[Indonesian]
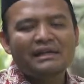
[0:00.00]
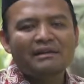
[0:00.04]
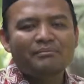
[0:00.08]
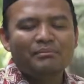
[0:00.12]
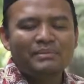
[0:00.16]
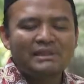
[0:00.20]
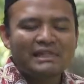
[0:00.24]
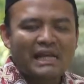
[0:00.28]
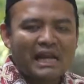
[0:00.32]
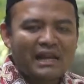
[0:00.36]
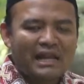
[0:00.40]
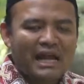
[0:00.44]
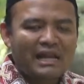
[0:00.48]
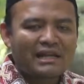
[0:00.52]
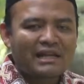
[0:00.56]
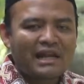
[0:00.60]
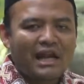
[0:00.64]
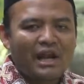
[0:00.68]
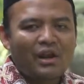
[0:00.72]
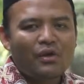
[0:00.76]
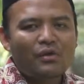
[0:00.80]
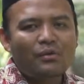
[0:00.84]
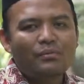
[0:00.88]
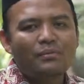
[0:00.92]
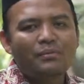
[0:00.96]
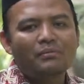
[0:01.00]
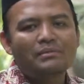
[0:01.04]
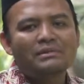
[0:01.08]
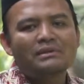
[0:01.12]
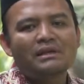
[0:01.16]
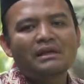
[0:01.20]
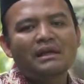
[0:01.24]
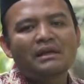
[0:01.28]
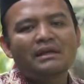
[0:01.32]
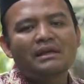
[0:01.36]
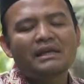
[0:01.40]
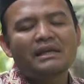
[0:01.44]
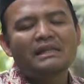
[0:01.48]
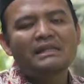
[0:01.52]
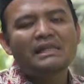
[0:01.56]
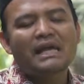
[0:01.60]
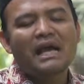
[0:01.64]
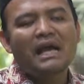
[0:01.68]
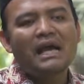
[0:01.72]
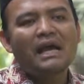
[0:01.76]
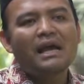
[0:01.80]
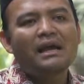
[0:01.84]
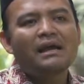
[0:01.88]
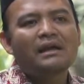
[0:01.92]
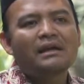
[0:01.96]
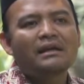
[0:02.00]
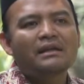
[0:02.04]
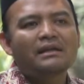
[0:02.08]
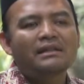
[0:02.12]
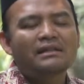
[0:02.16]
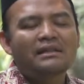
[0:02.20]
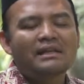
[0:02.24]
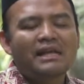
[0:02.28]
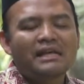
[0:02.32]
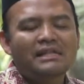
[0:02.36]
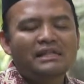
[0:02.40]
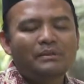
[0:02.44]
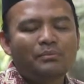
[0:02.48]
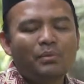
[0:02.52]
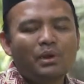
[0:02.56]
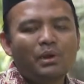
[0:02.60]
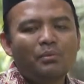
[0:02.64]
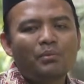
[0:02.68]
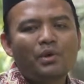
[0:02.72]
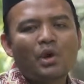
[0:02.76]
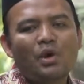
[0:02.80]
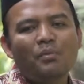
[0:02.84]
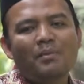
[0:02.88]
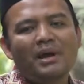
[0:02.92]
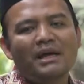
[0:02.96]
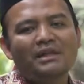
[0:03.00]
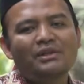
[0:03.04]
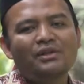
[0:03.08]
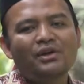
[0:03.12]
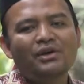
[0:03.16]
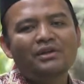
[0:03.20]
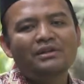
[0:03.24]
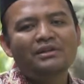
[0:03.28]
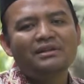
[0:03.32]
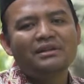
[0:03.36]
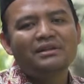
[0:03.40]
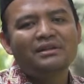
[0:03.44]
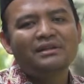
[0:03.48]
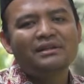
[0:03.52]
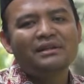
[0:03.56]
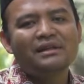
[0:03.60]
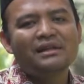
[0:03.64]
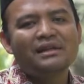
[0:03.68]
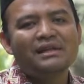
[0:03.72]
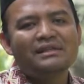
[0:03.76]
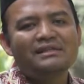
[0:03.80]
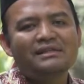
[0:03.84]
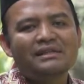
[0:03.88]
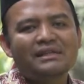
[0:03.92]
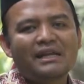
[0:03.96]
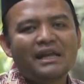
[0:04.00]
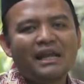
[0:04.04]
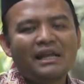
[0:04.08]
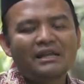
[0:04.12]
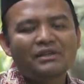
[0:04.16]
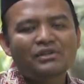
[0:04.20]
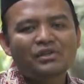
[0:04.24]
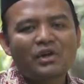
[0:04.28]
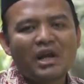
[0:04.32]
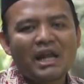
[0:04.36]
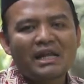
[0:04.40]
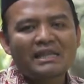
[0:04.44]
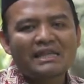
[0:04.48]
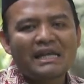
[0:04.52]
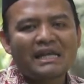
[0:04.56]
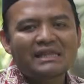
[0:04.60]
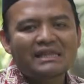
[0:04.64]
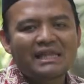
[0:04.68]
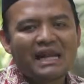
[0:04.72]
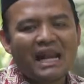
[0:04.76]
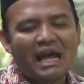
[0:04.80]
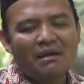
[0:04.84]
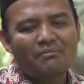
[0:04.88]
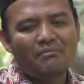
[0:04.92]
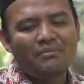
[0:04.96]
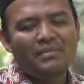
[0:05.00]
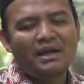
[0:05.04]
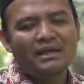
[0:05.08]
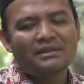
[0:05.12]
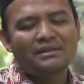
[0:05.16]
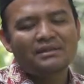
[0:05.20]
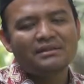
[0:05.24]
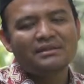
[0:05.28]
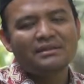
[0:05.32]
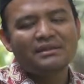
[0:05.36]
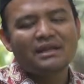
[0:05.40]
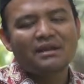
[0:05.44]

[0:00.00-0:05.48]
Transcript: Misalkan kalau kita ketika sebelum Ramadan sering sholatnya terlambat,